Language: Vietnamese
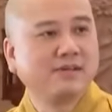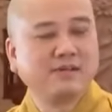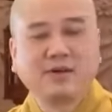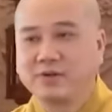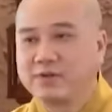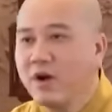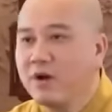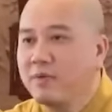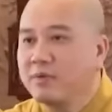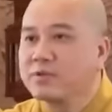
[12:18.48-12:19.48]
rồi
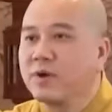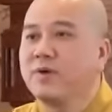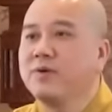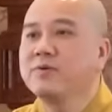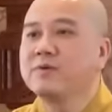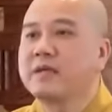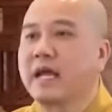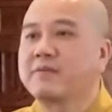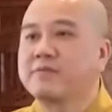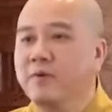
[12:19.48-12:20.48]
có một số
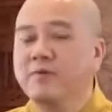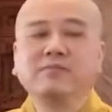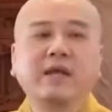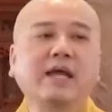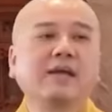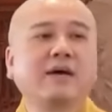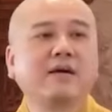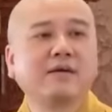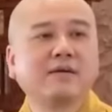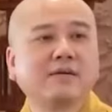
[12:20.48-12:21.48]
gạch vụn để
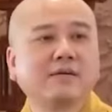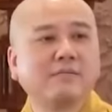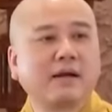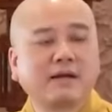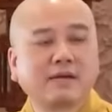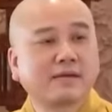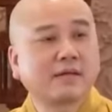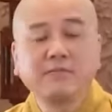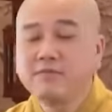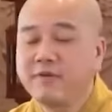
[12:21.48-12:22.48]
đó mà
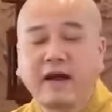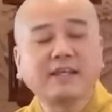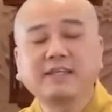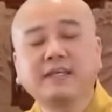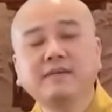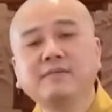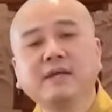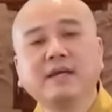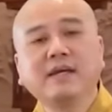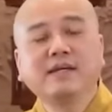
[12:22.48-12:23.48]
không phải chỉ
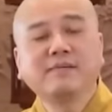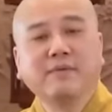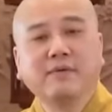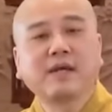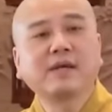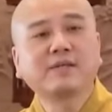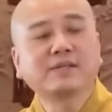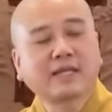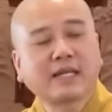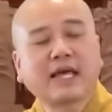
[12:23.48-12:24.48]
một cái
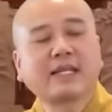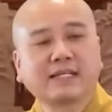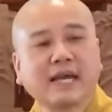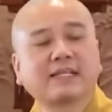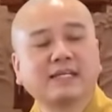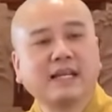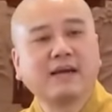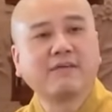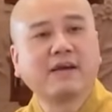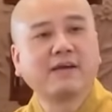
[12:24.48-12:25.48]
cái thành ca tỳ
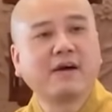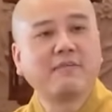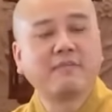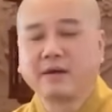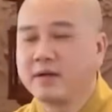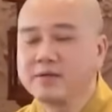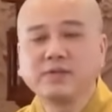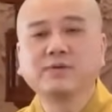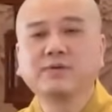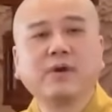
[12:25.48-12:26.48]
la vệ đó mà
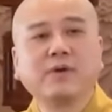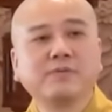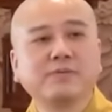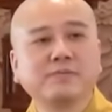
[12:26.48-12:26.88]
rất nhiều chỗ